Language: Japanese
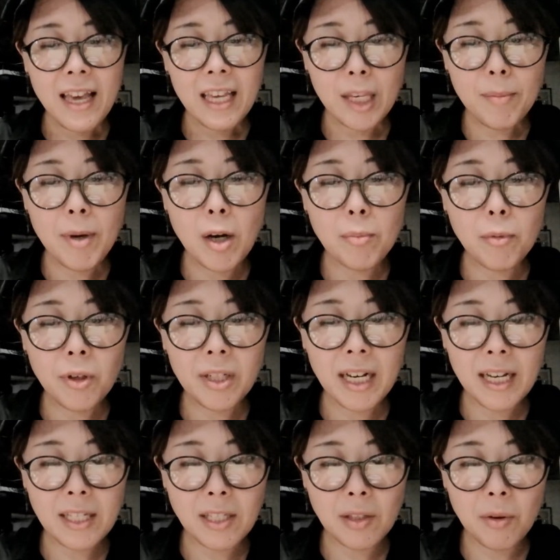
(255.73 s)
今思い
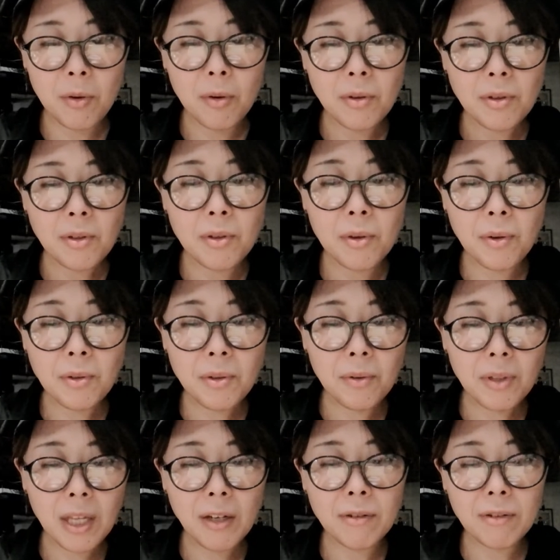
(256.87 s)
返すとそうそ
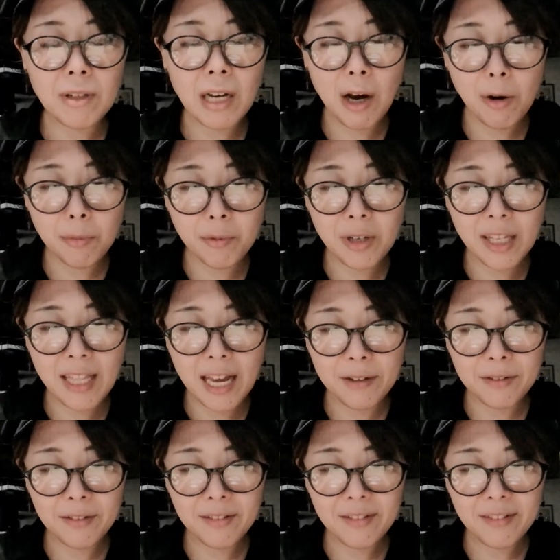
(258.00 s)
うたる顔ぶれである。